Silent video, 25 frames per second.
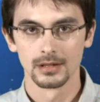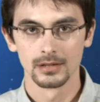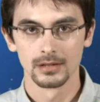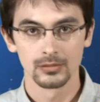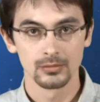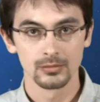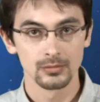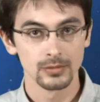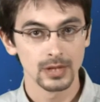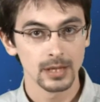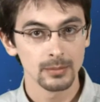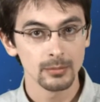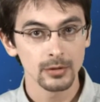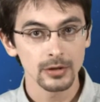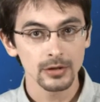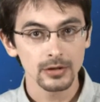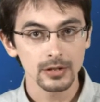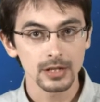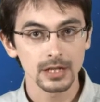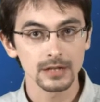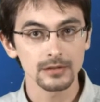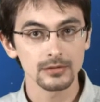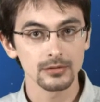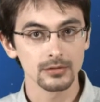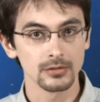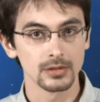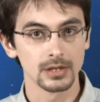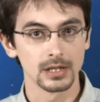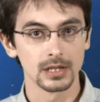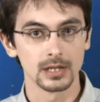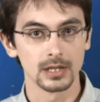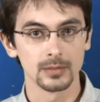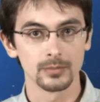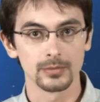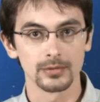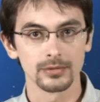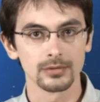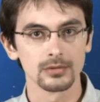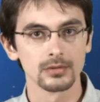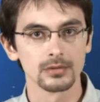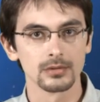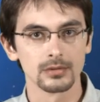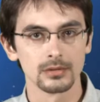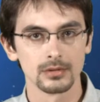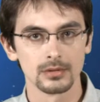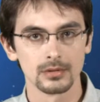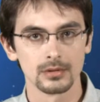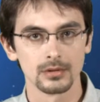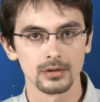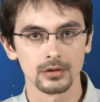Tout d'abord, qu'est-ce qu'une ellipse
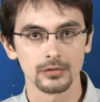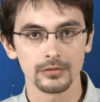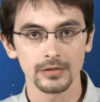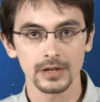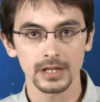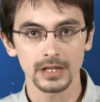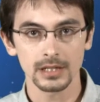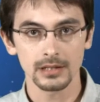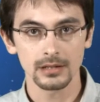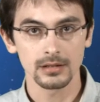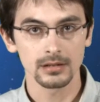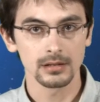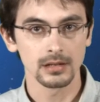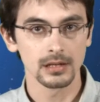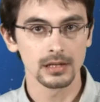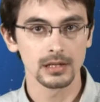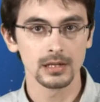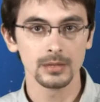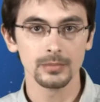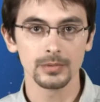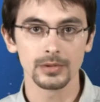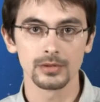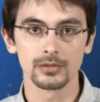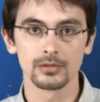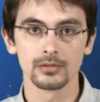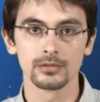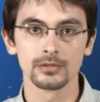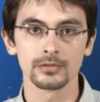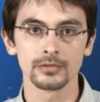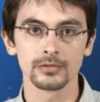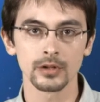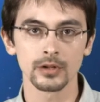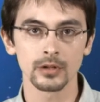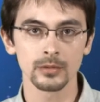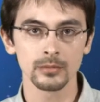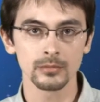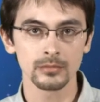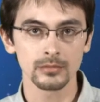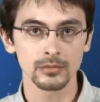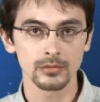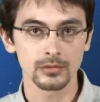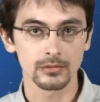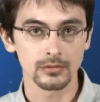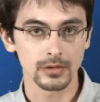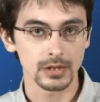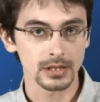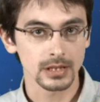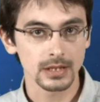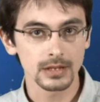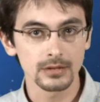En fait, l'ellipse est une forme
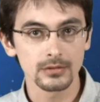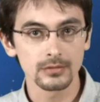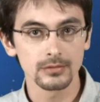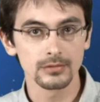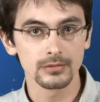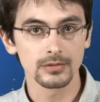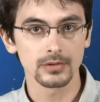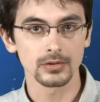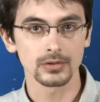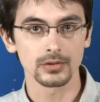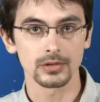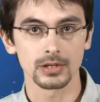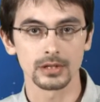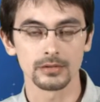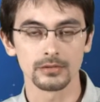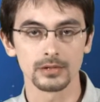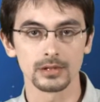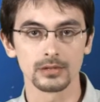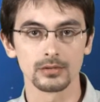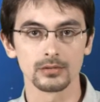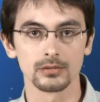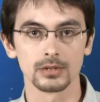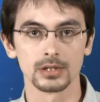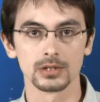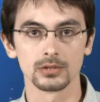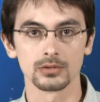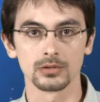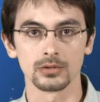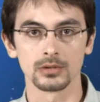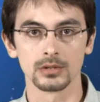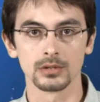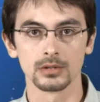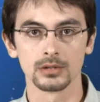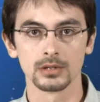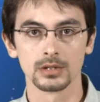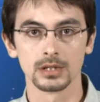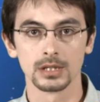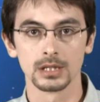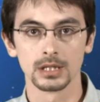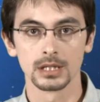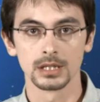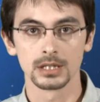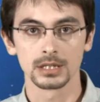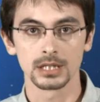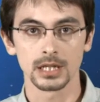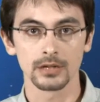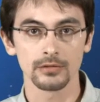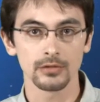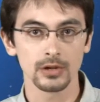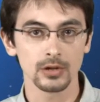qu'on voit très souvent dans la vie de tous les jours.
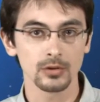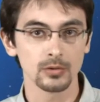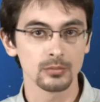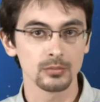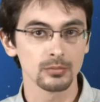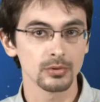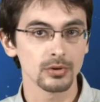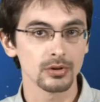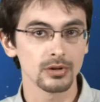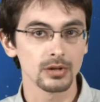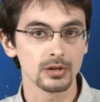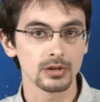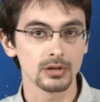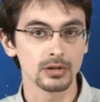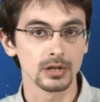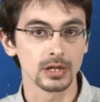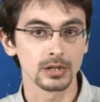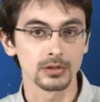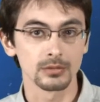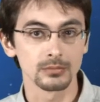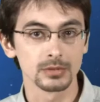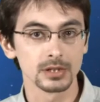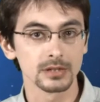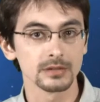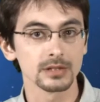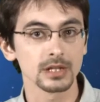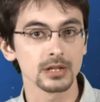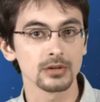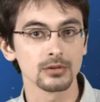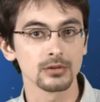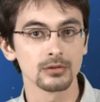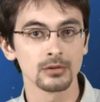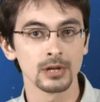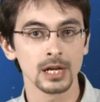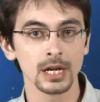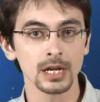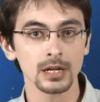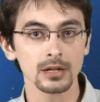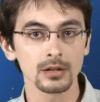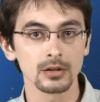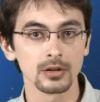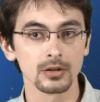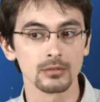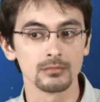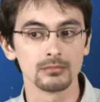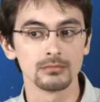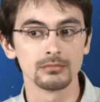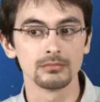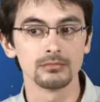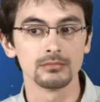Chaque fois qu'on prend un objet circulaire,
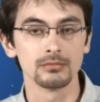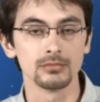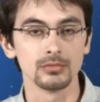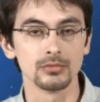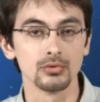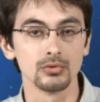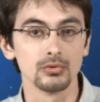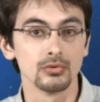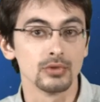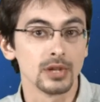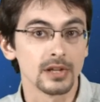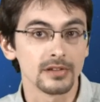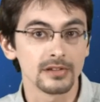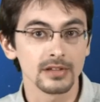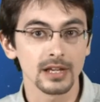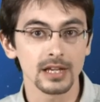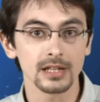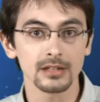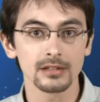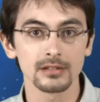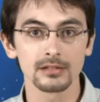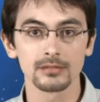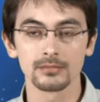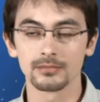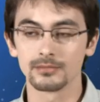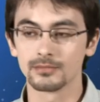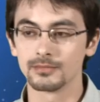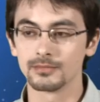comme une assiette,